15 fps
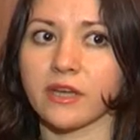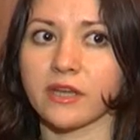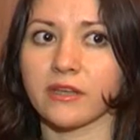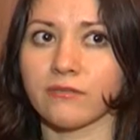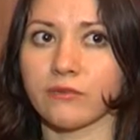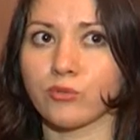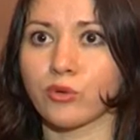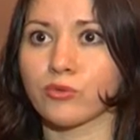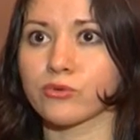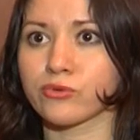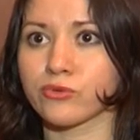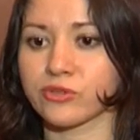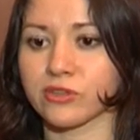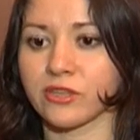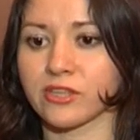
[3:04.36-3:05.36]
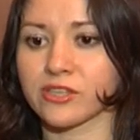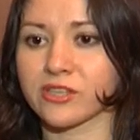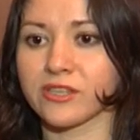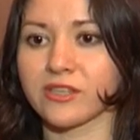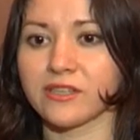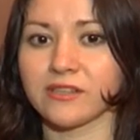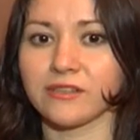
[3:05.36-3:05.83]
они в любом случае
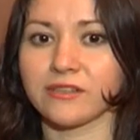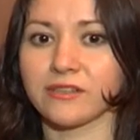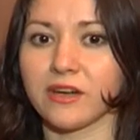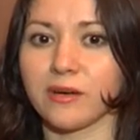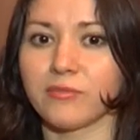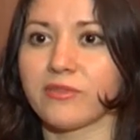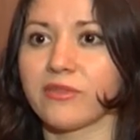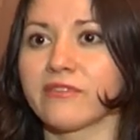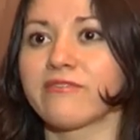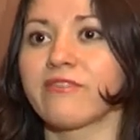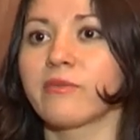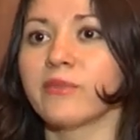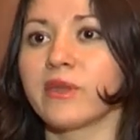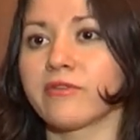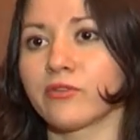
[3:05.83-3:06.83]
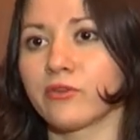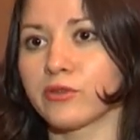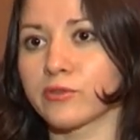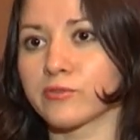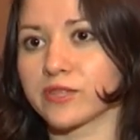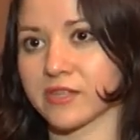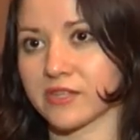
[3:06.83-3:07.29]
должны в
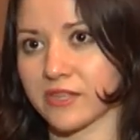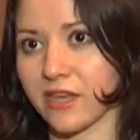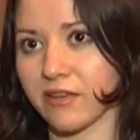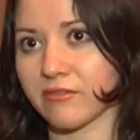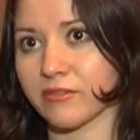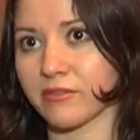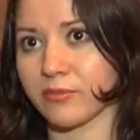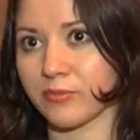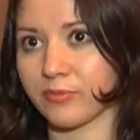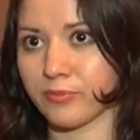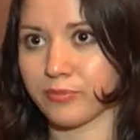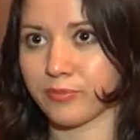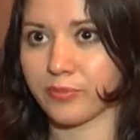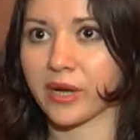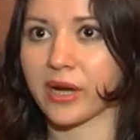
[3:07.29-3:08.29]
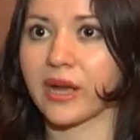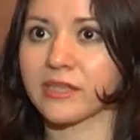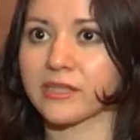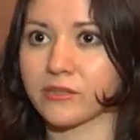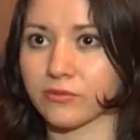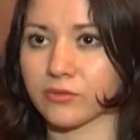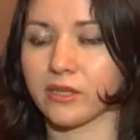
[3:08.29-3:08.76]
обновленном составе
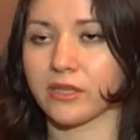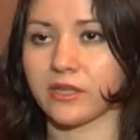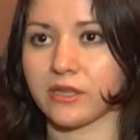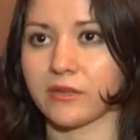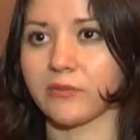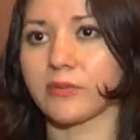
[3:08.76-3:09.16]
проходить вот такие